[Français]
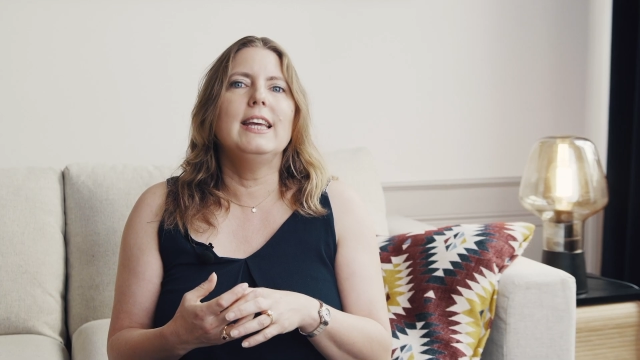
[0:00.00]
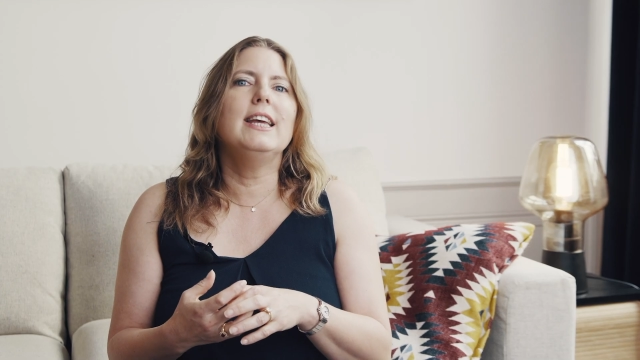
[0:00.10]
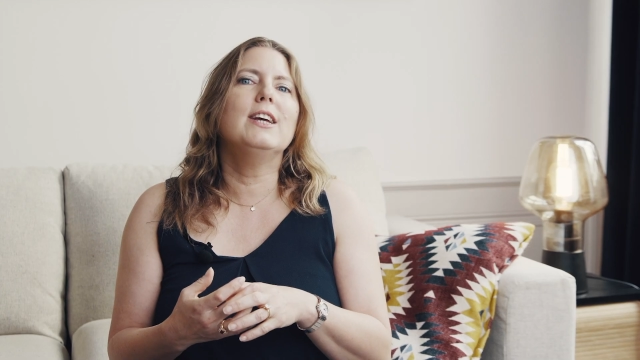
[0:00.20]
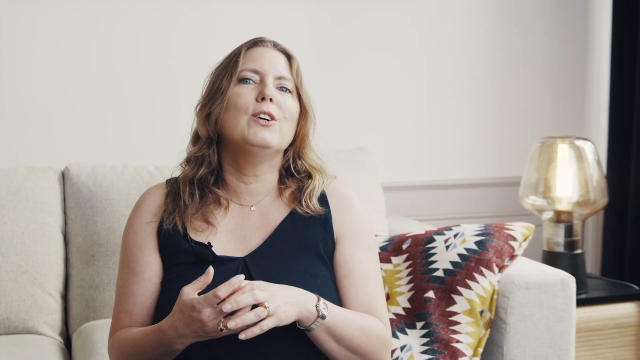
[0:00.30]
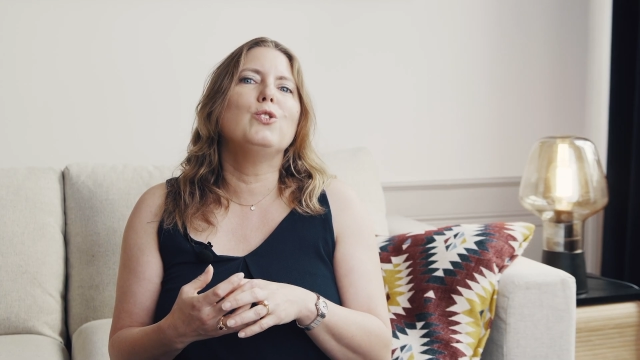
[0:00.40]

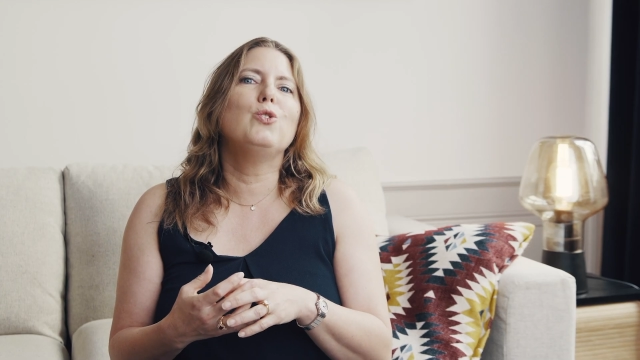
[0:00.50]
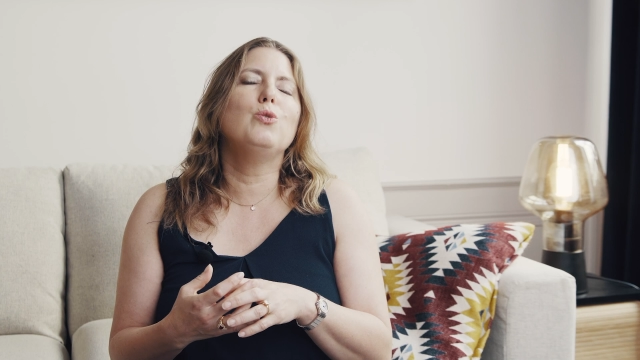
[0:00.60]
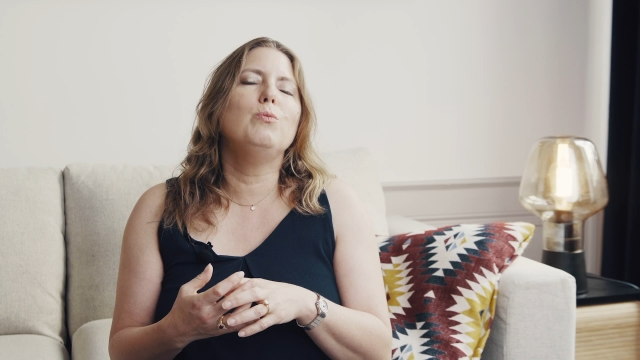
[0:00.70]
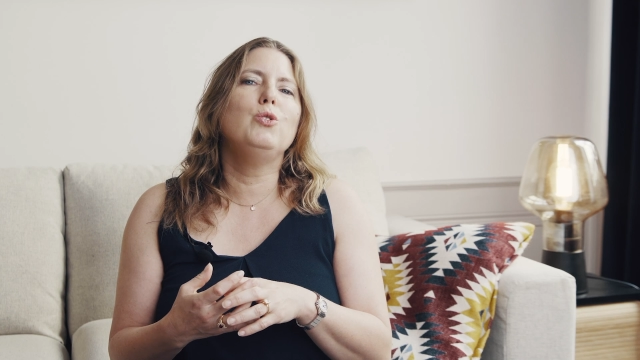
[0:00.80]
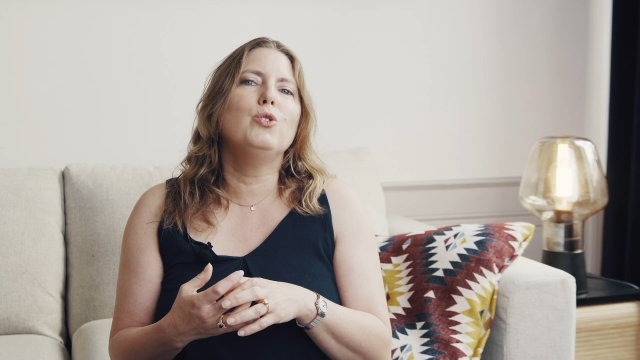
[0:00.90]
et euh,
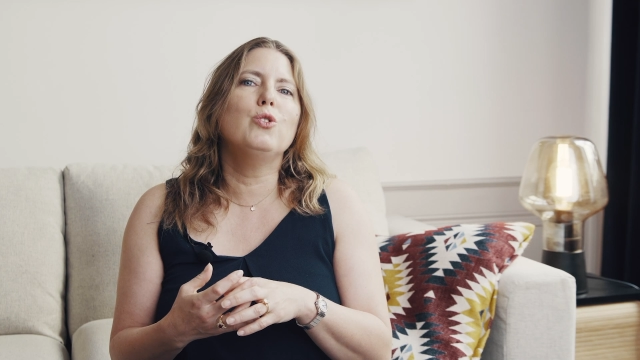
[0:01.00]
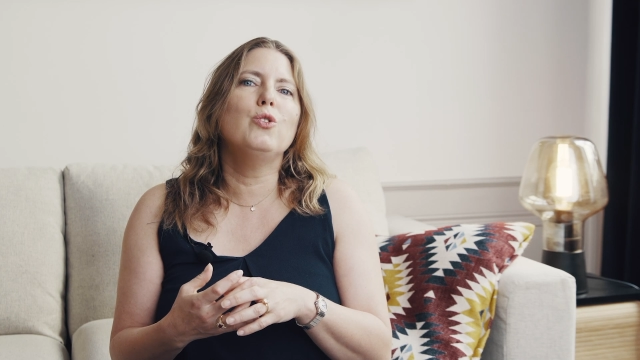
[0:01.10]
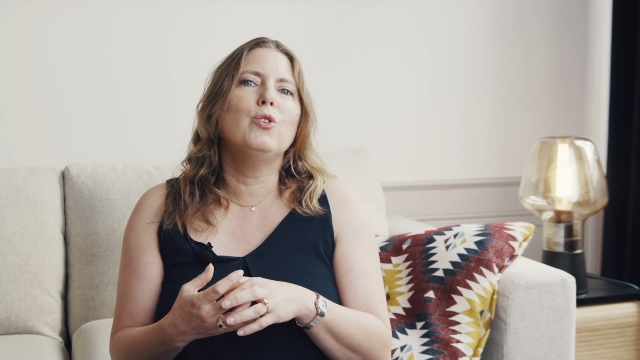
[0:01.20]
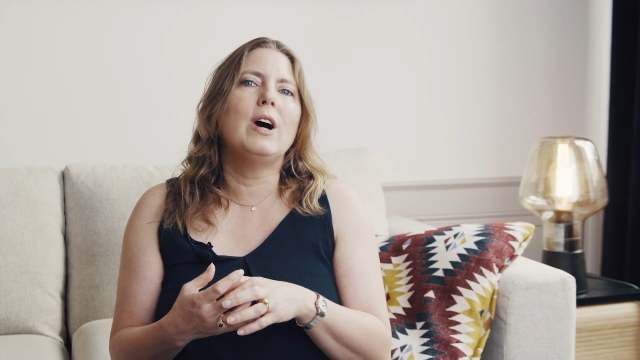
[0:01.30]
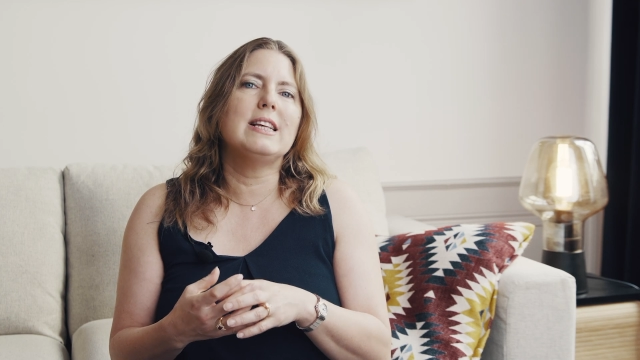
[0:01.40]
de
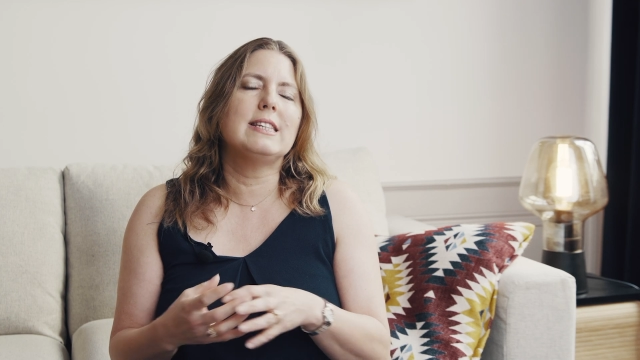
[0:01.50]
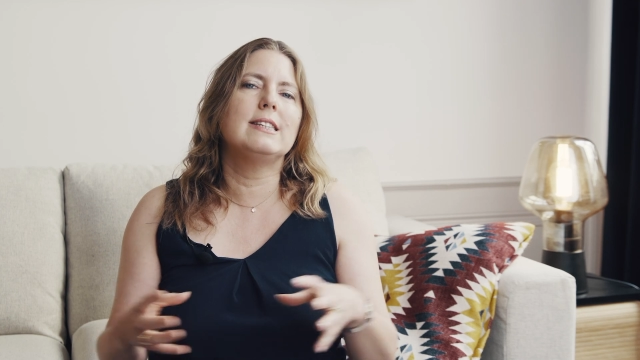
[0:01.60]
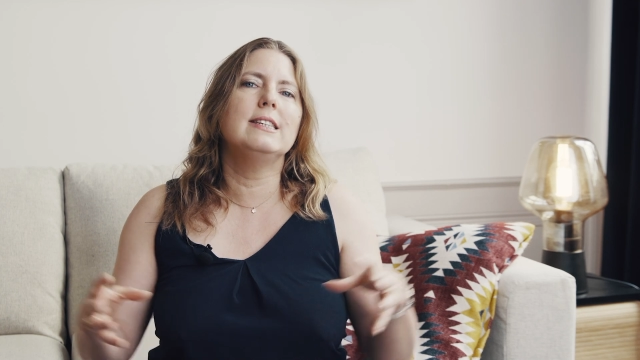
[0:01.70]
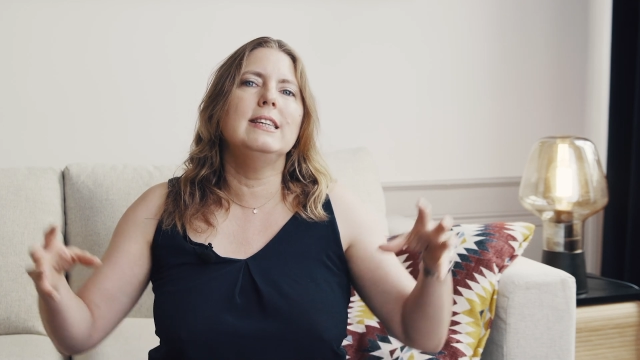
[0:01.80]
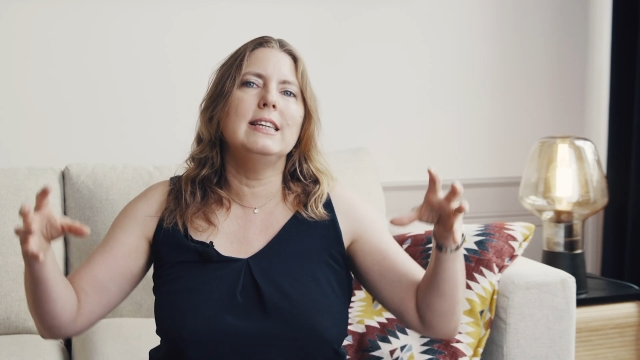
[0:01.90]
mieux
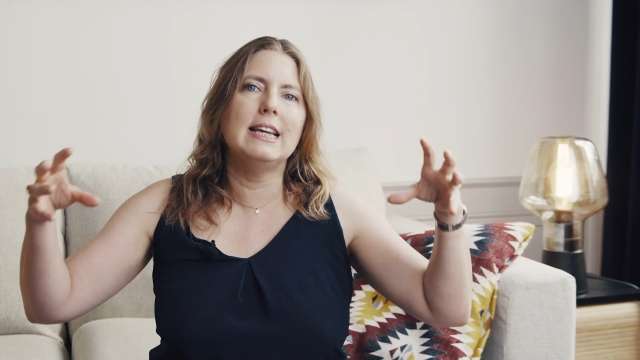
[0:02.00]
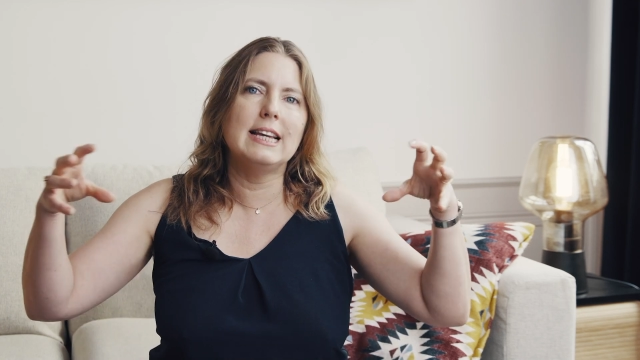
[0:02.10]
ainsi